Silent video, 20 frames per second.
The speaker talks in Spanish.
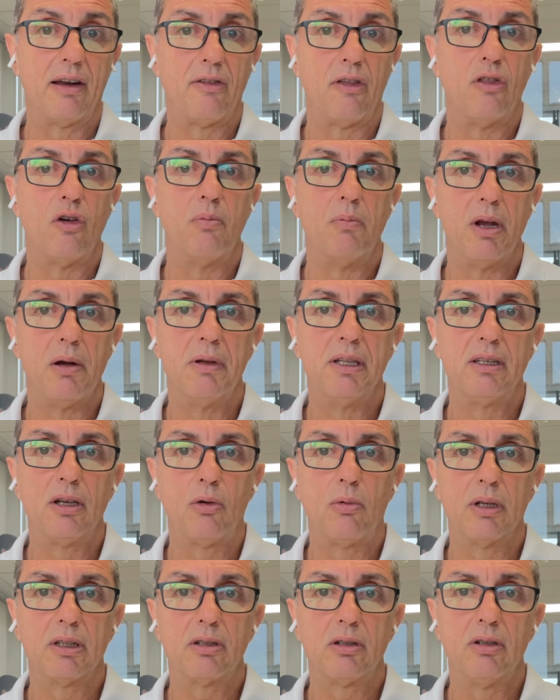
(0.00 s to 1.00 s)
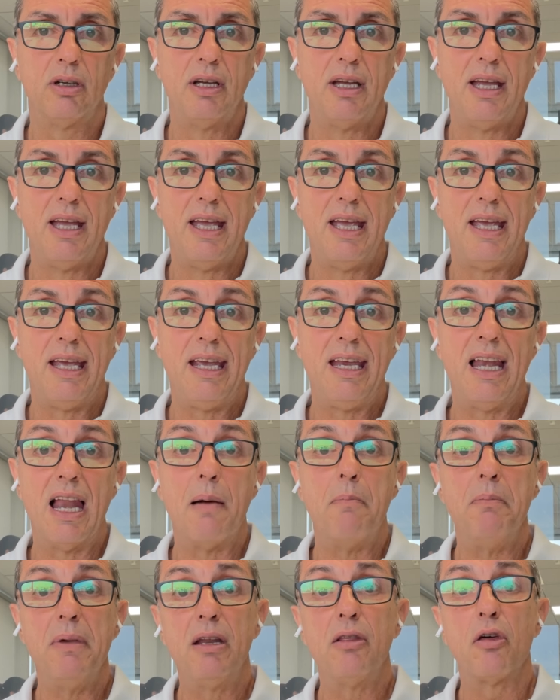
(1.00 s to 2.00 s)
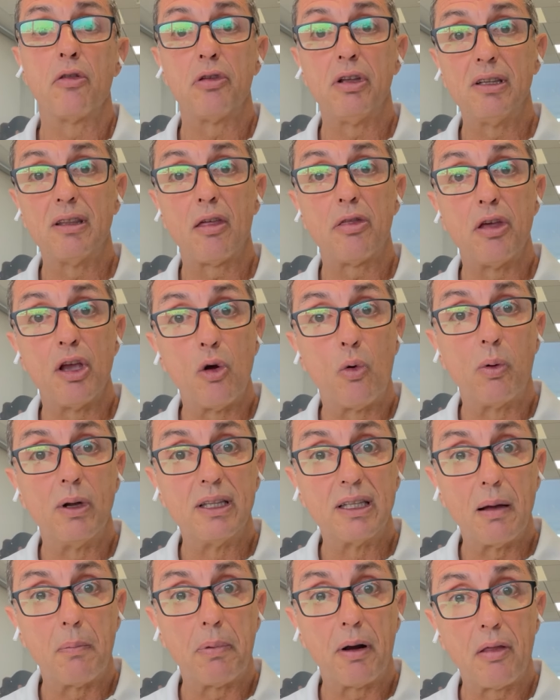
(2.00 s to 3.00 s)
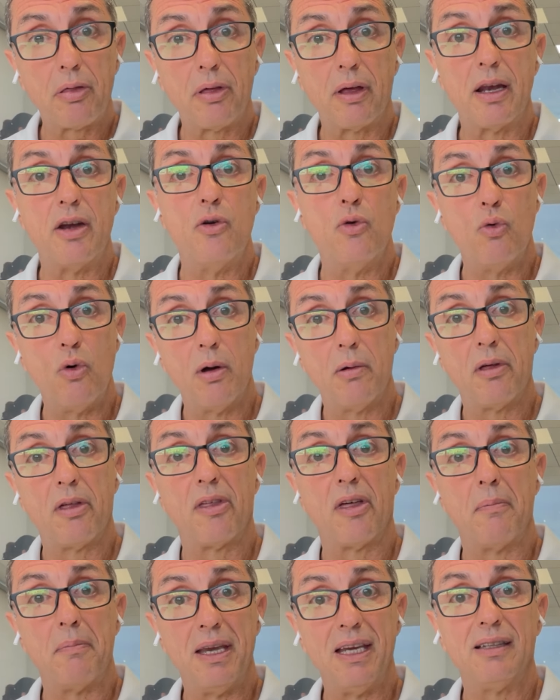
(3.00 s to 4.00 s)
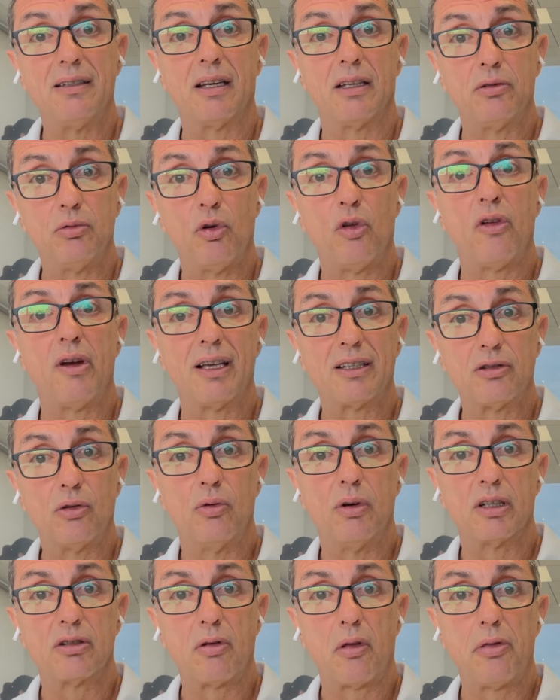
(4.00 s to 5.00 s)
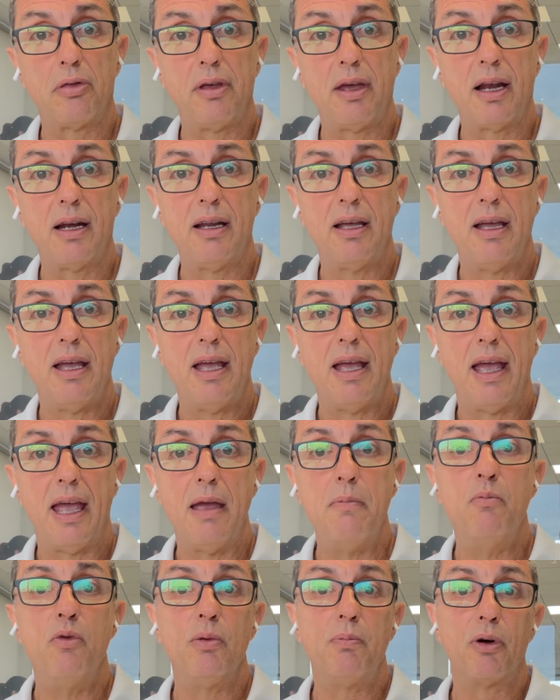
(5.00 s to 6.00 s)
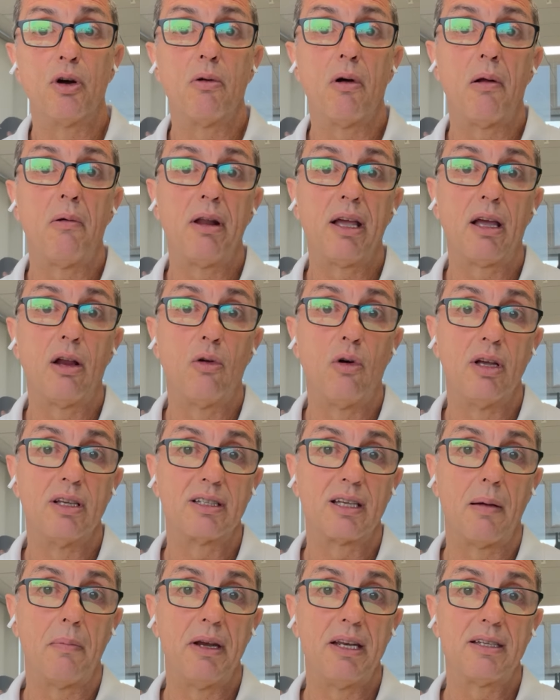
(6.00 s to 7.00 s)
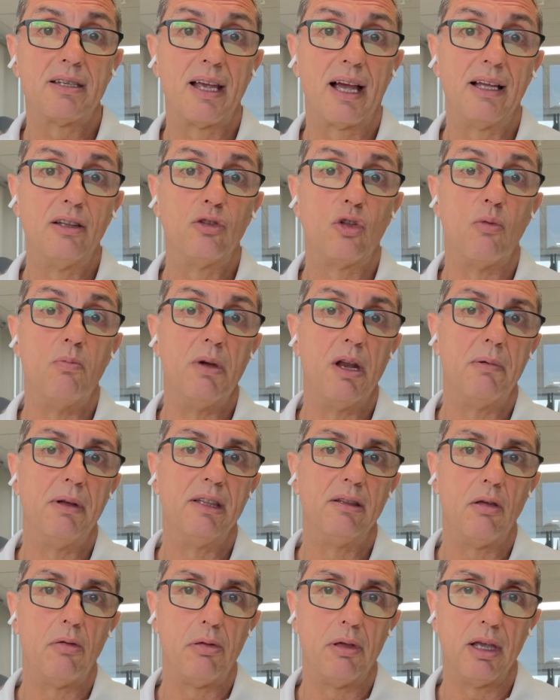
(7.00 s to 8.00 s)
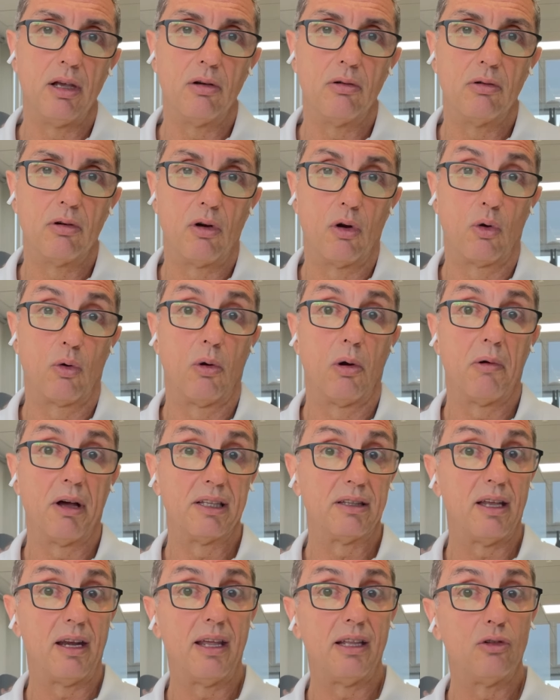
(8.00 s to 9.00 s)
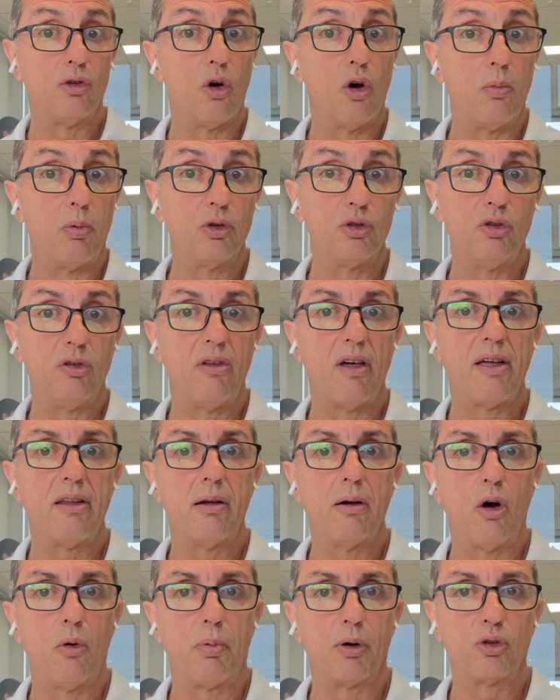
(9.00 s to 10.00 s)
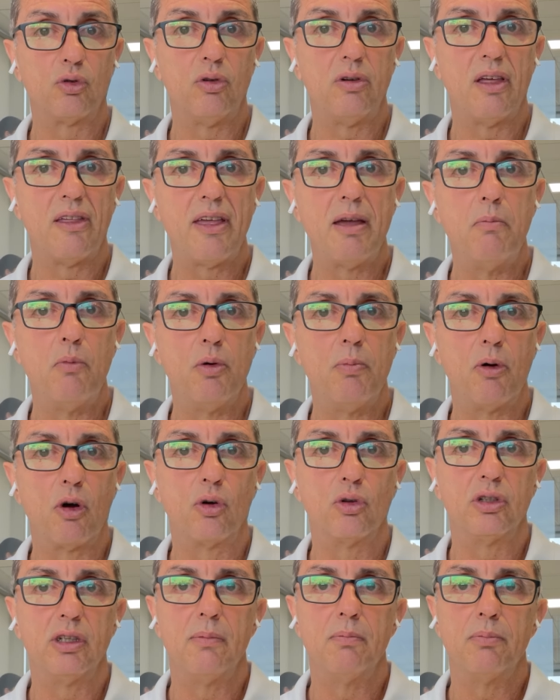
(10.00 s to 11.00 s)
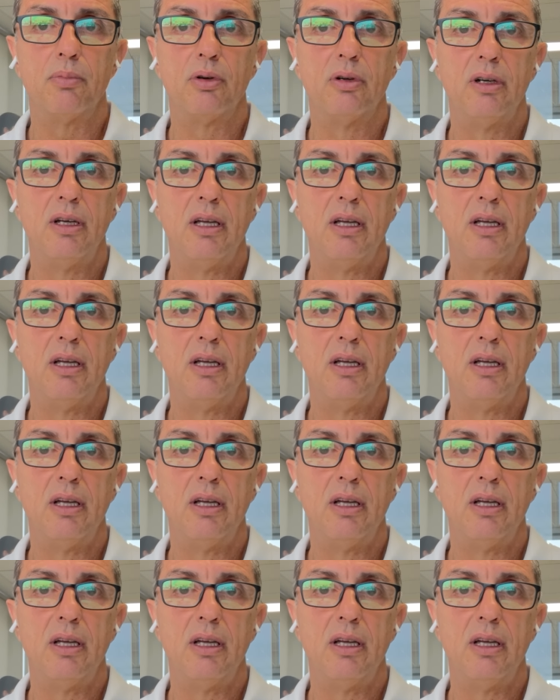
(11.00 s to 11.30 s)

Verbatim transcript: de 2024 y las 1.250 plazas nuevas de administrativos de la Seguridad Social es muy probable que los exámenes sean en 2025, con lo cual vas a tener dos oportunidades en muy poco tiempo.